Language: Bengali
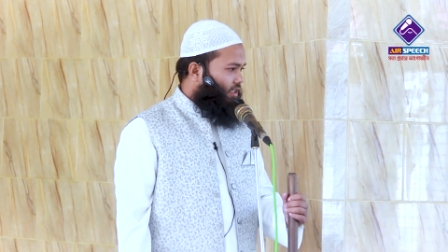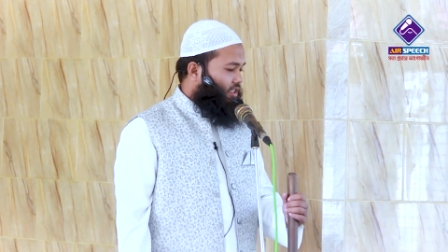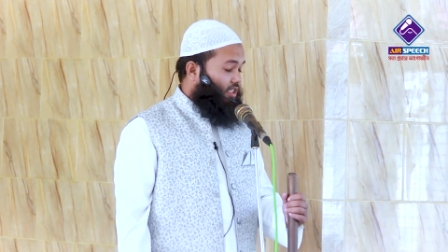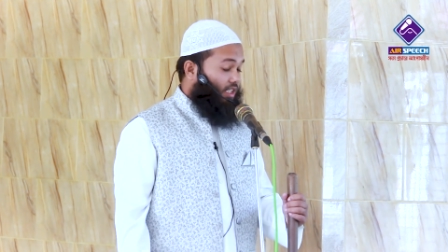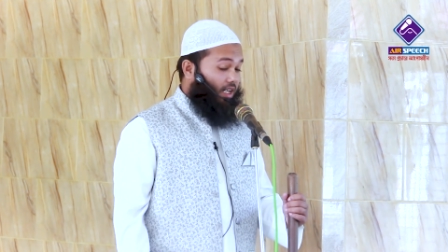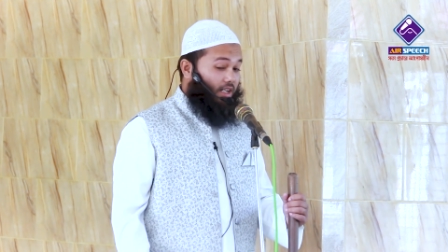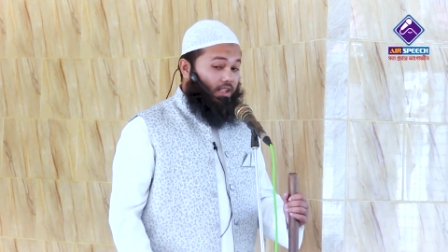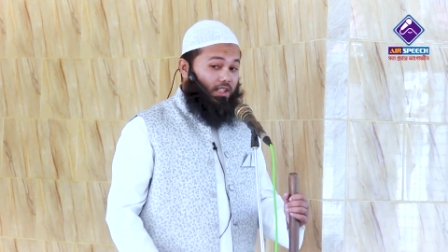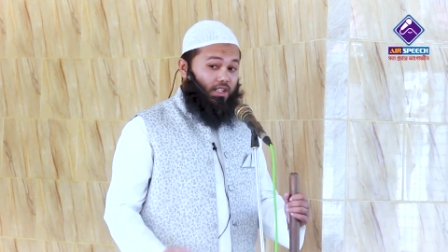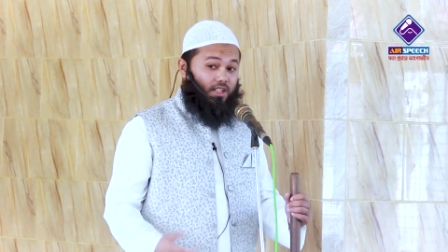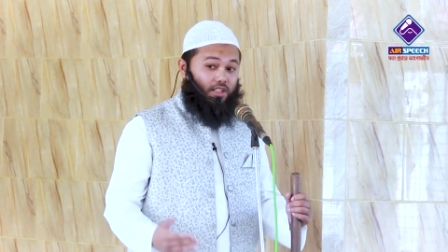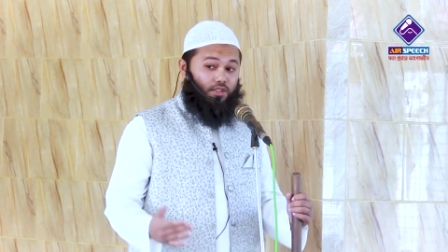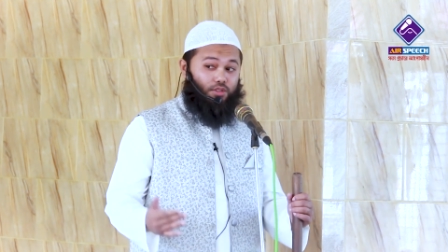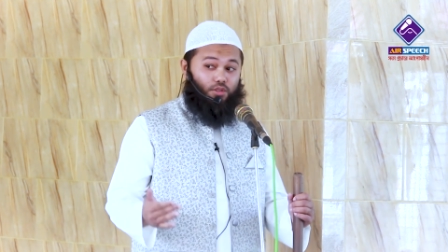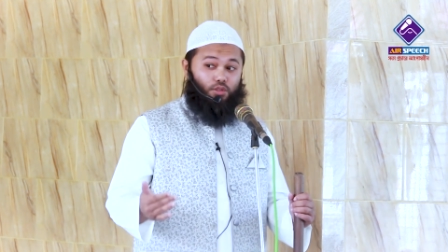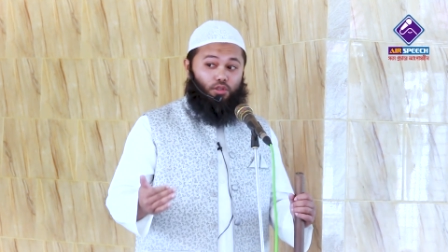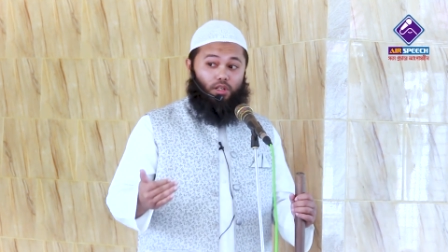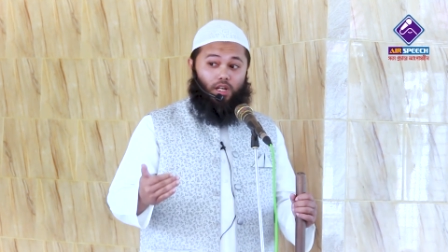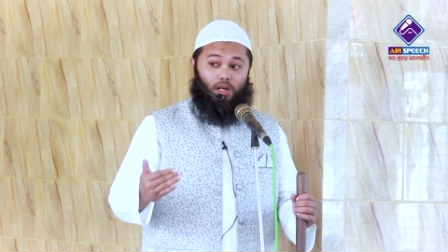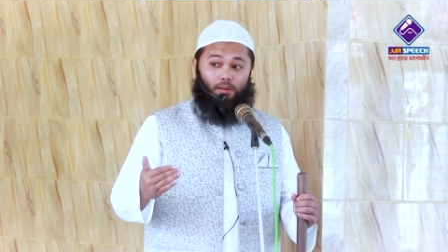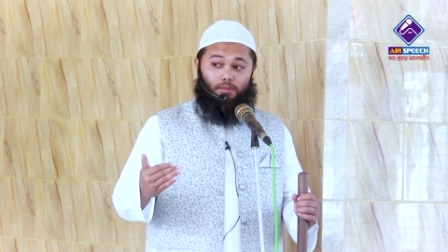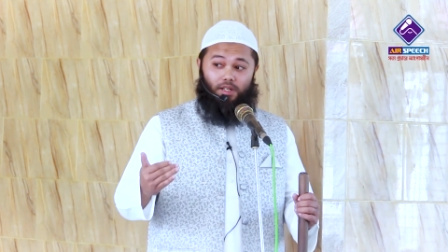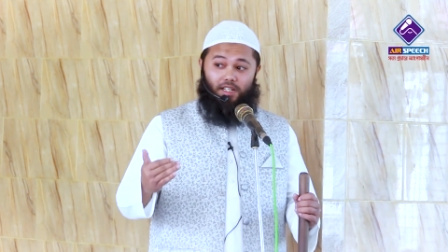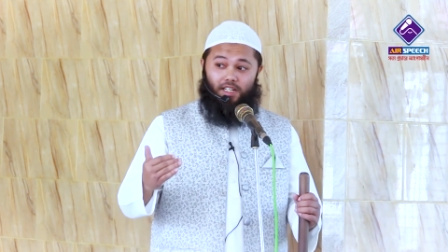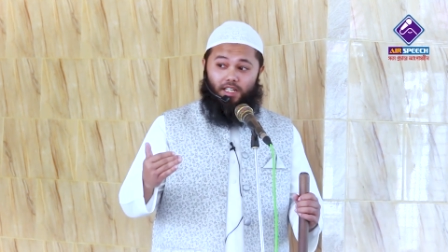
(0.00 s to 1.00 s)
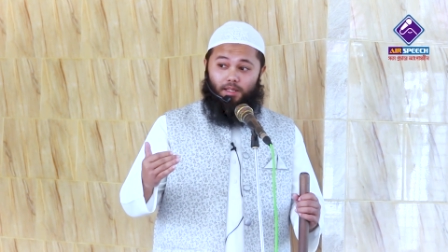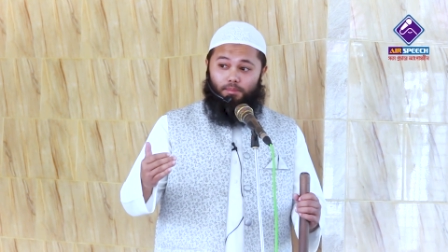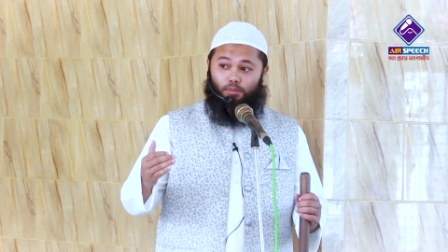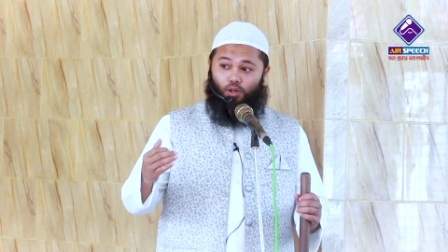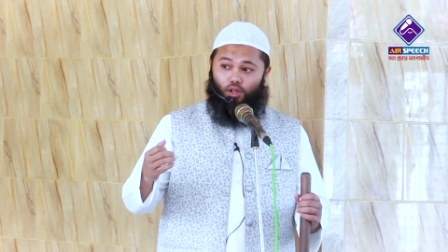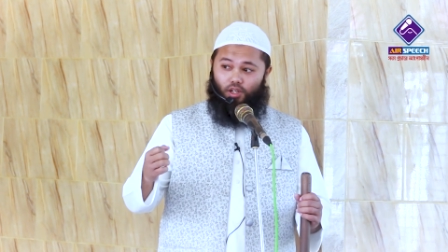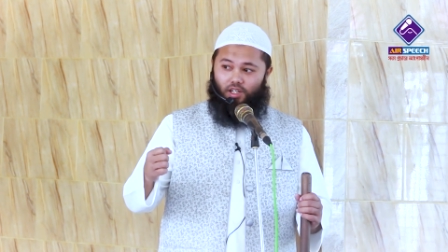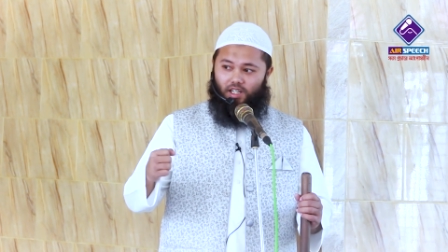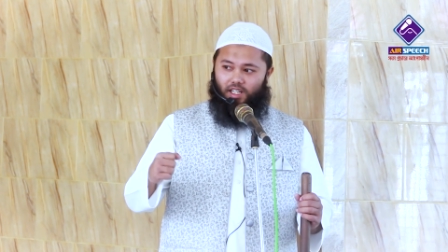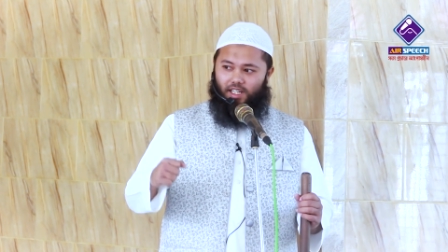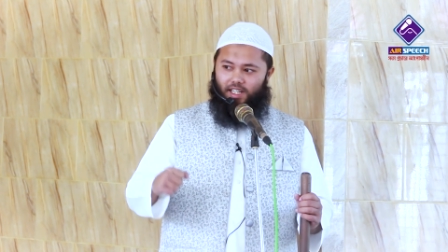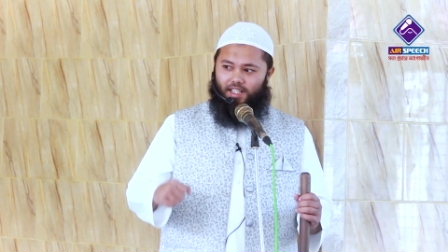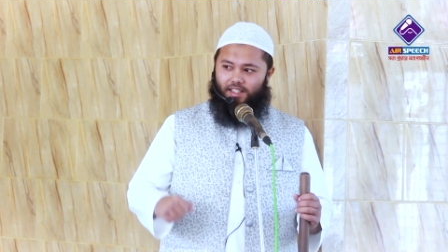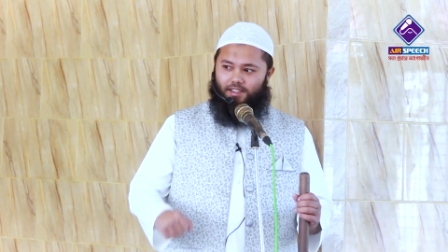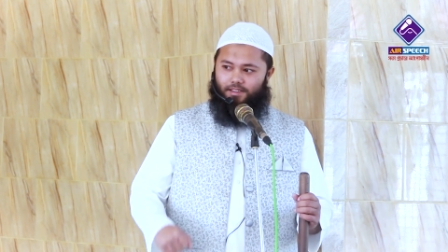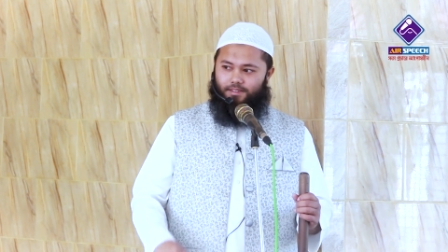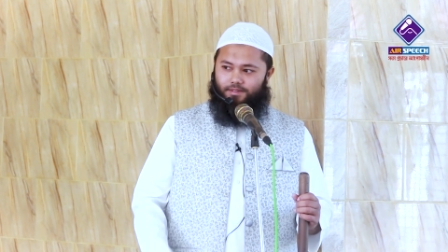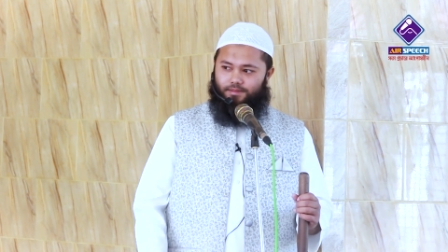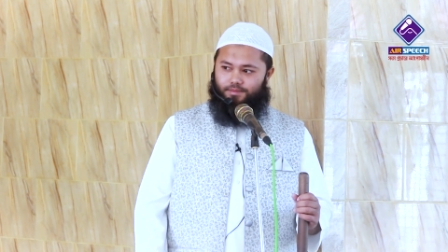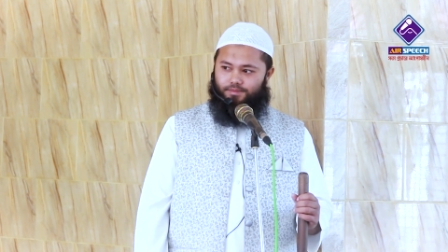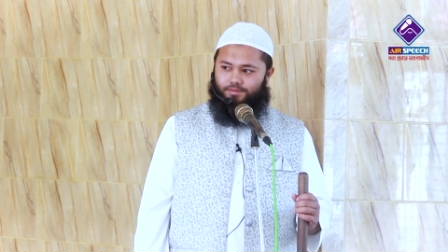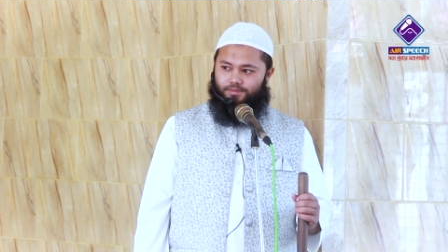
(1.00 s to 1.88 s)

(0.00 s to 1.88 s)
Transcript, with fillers: যে আল্লাহ রসুল আমাকে বললেন